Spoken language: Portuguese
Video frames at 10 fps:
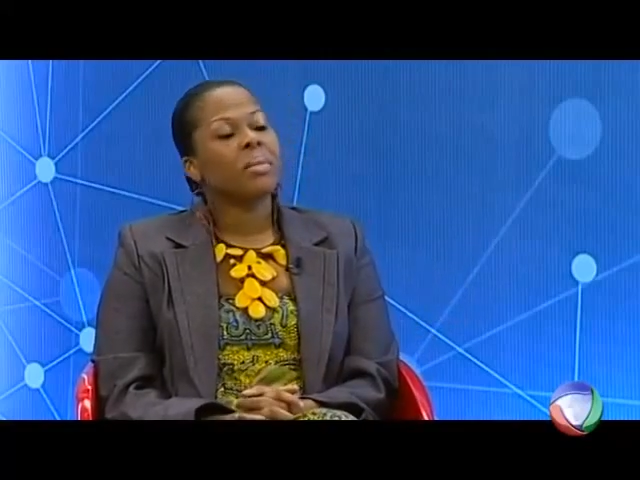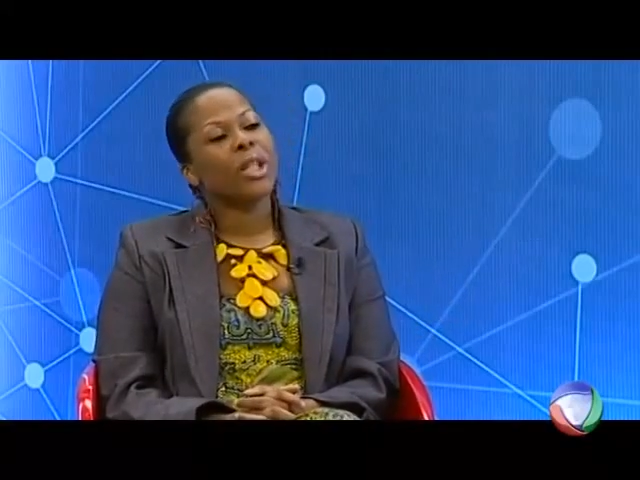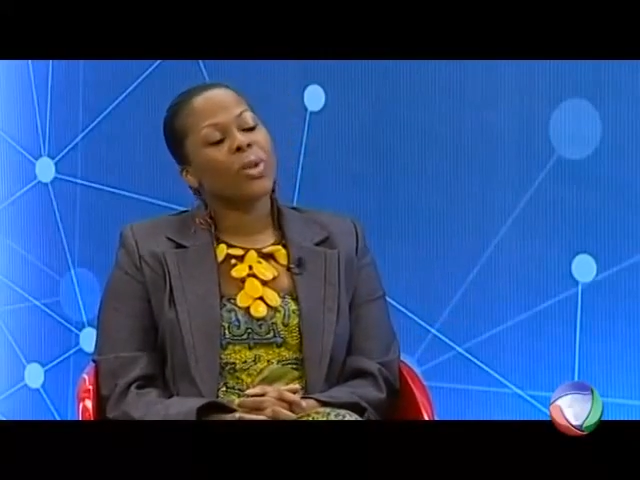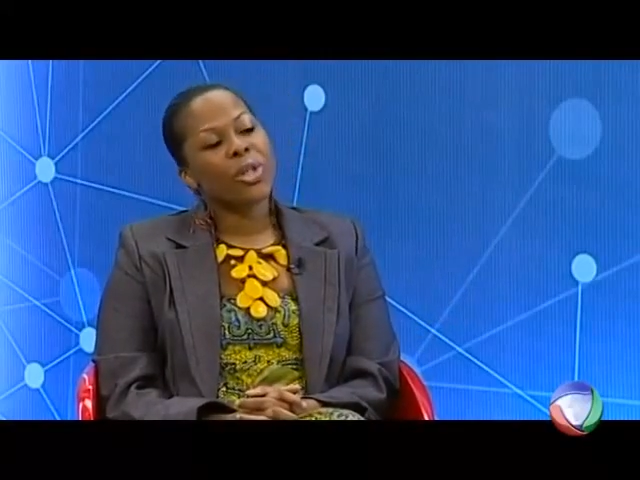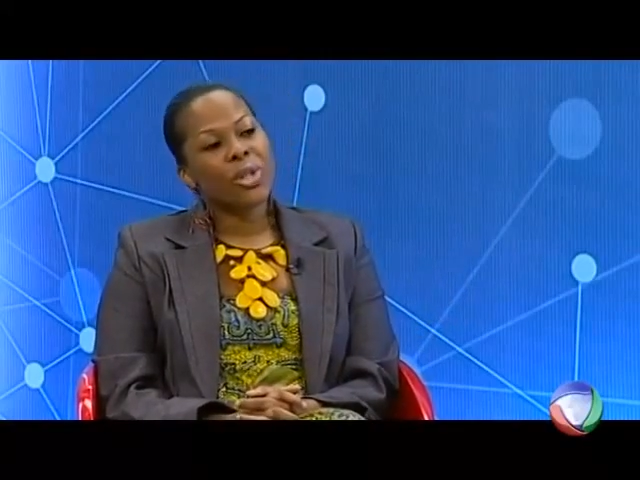
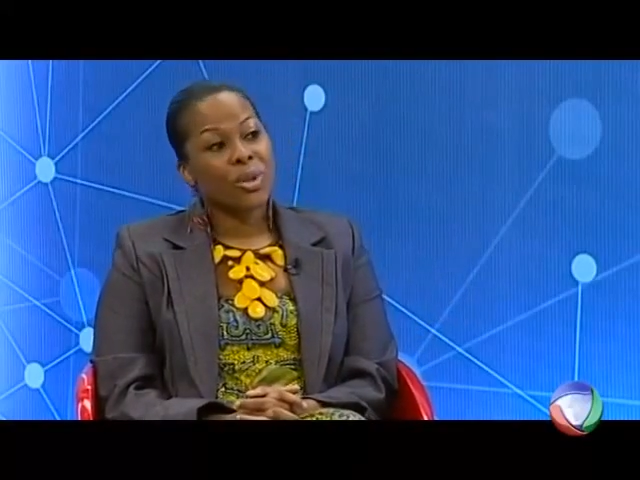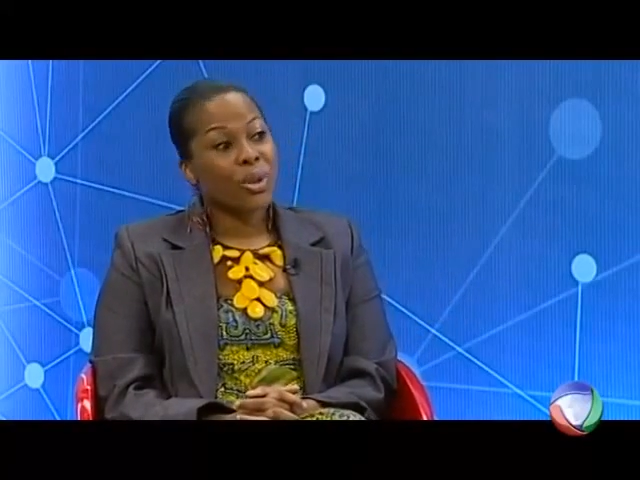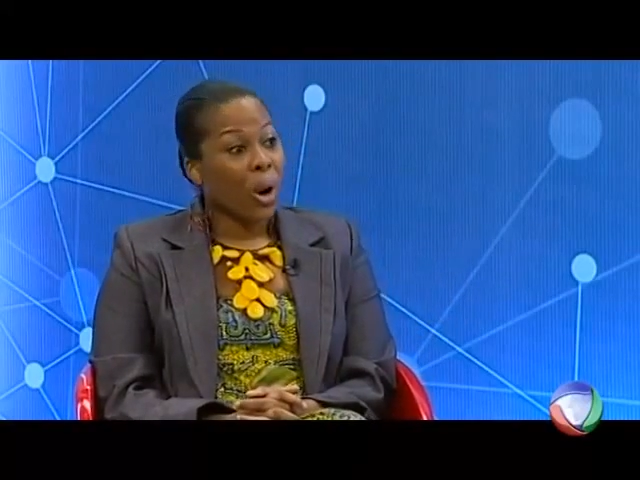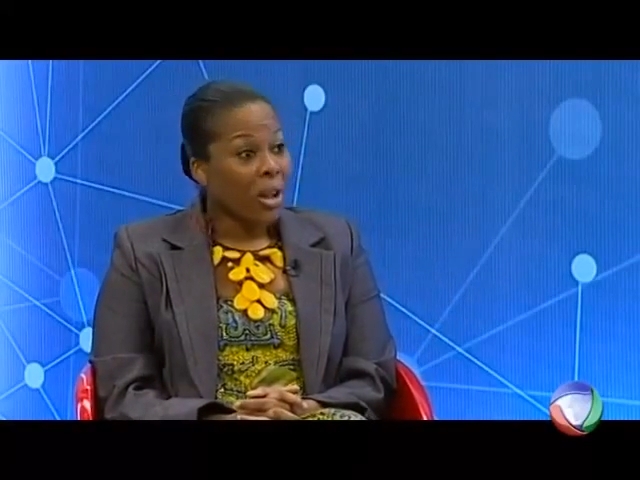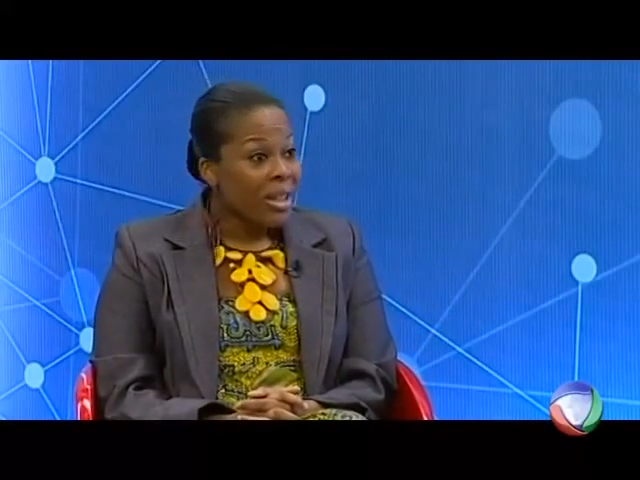milhões de
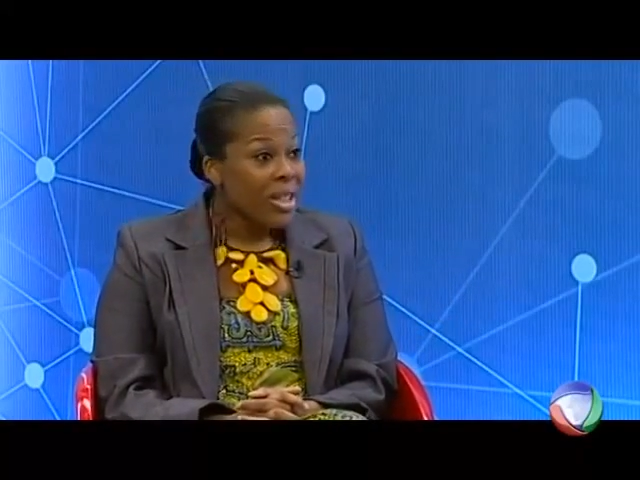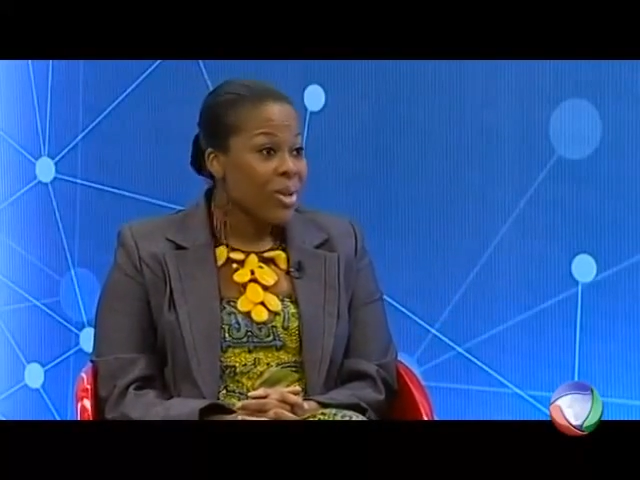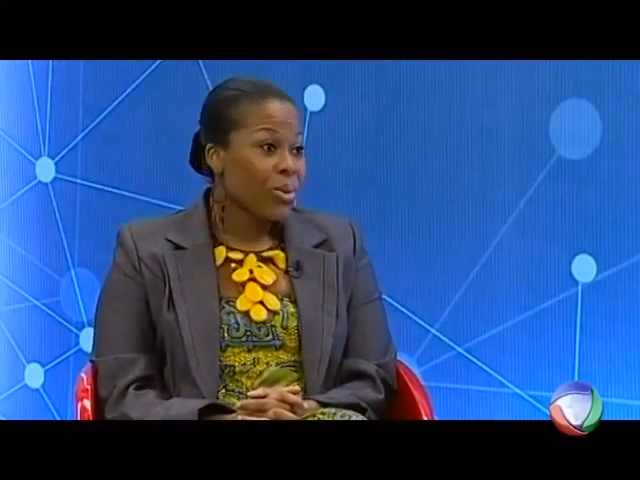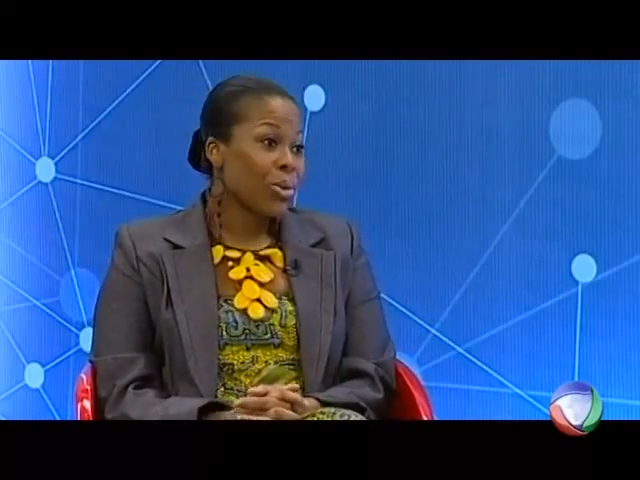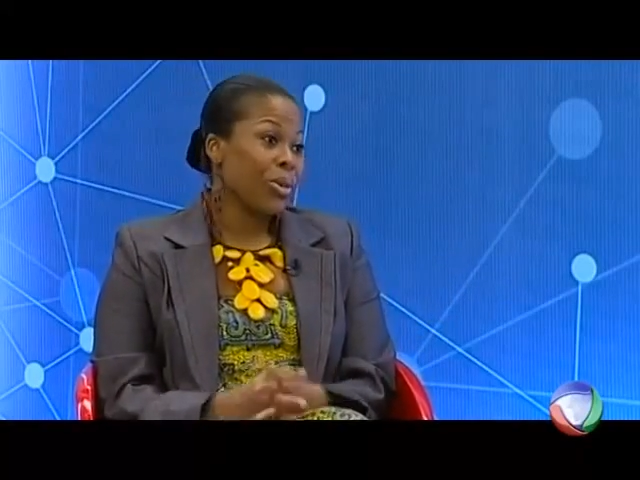
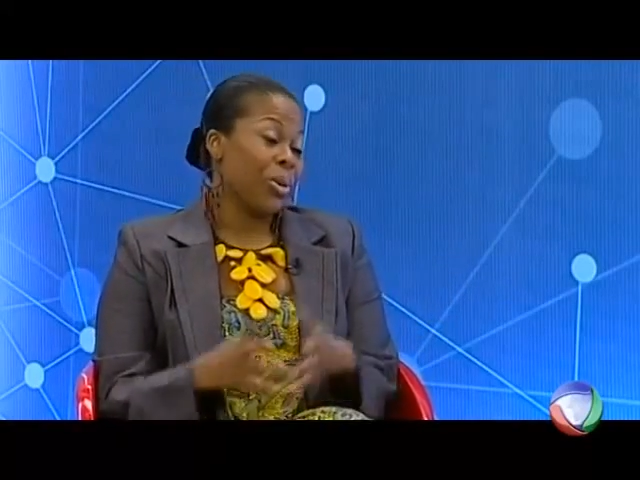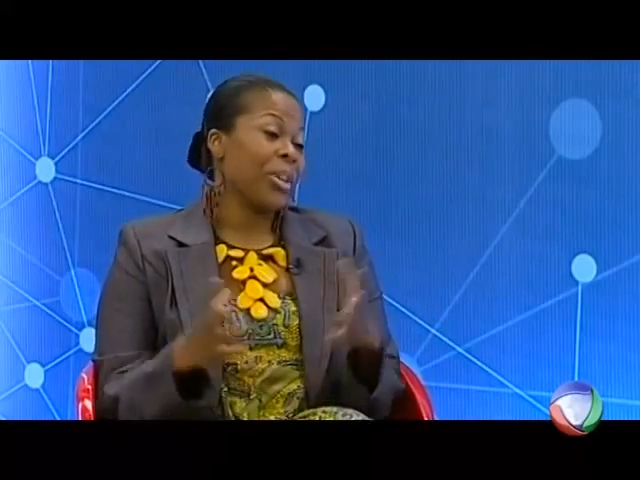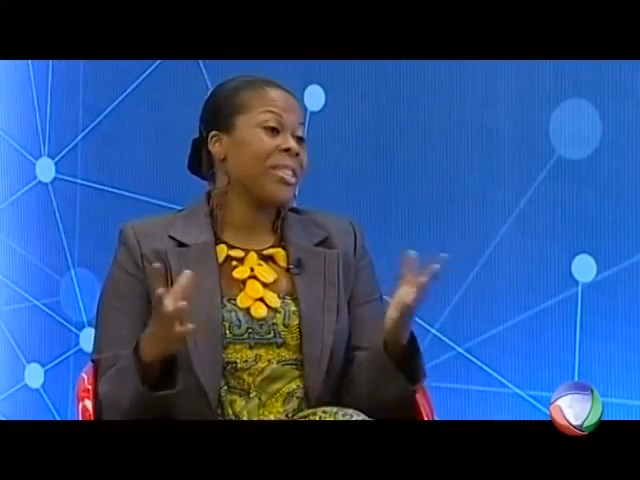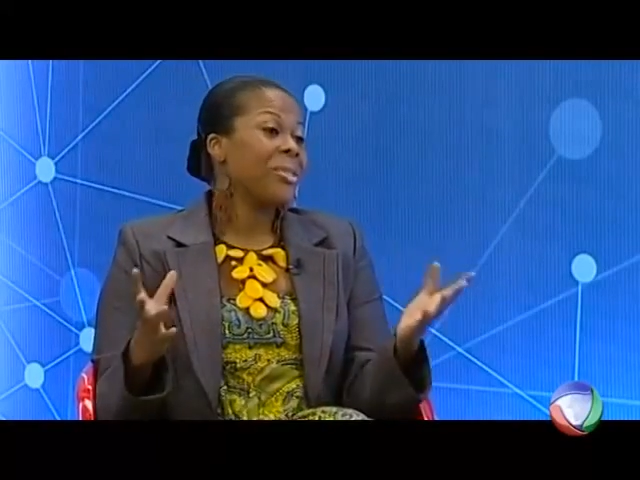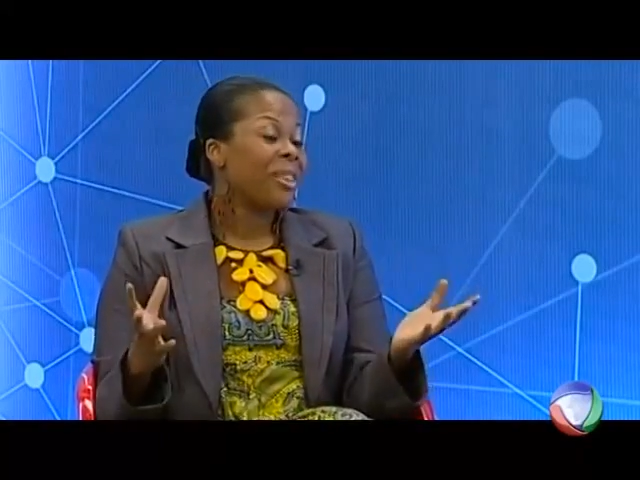dólares, o
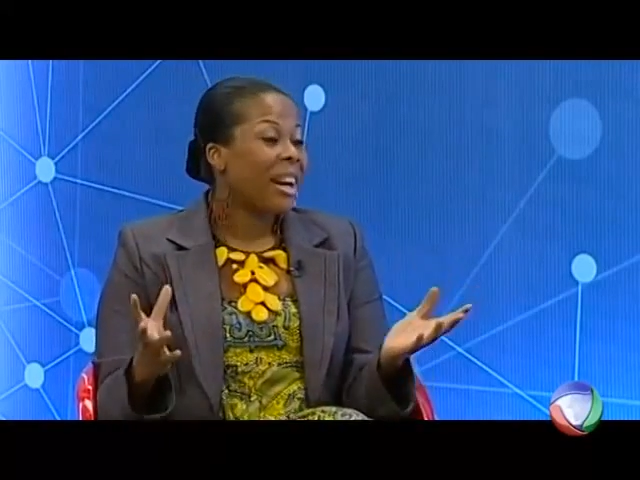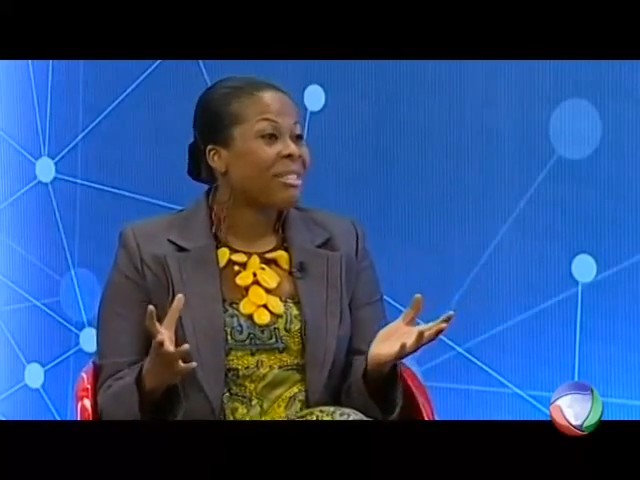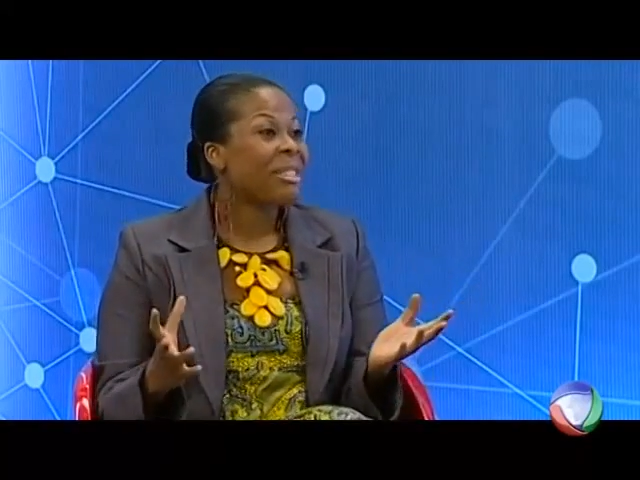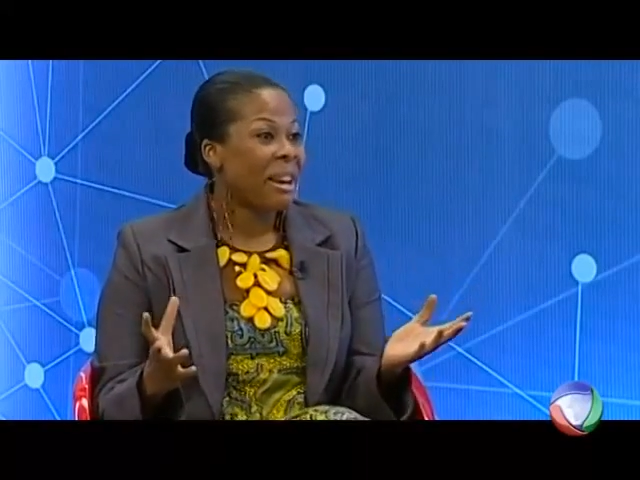que de facto